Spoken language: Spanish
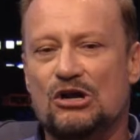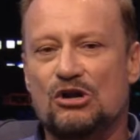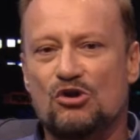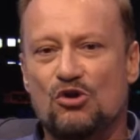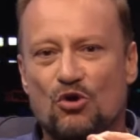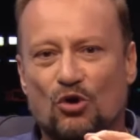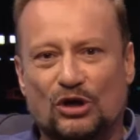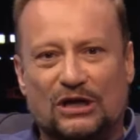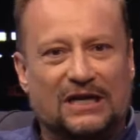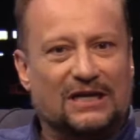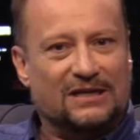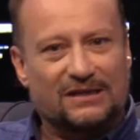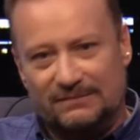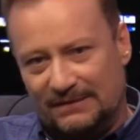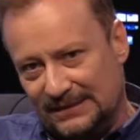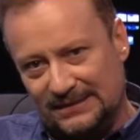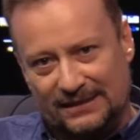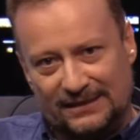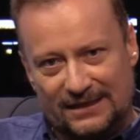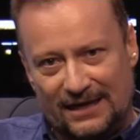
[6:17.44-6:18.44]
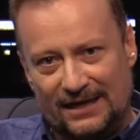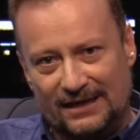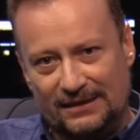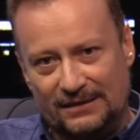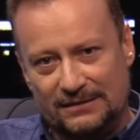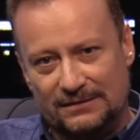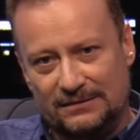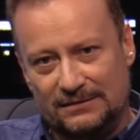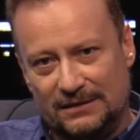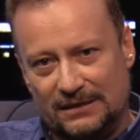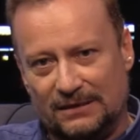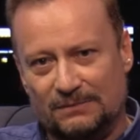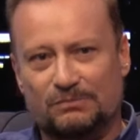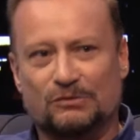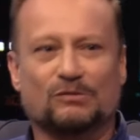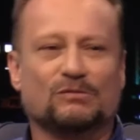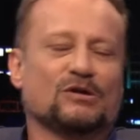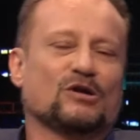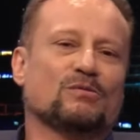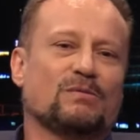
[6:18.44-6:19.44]
lo que le vas a dar, el
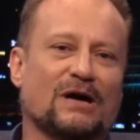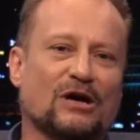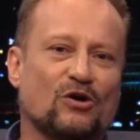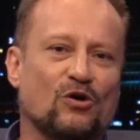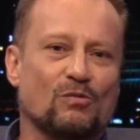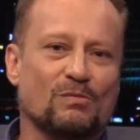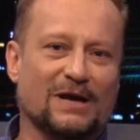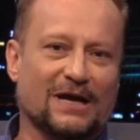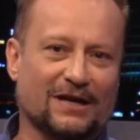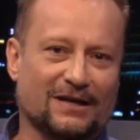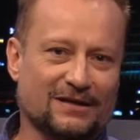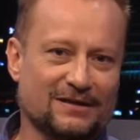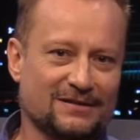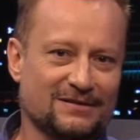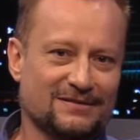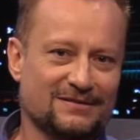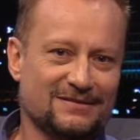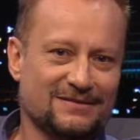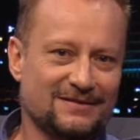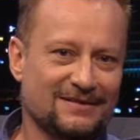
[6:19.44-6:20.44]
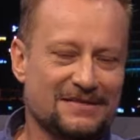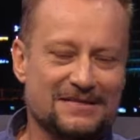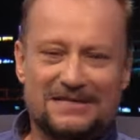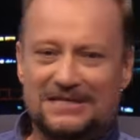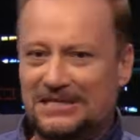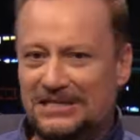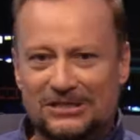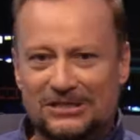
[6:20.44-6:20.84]
público va a comer. Y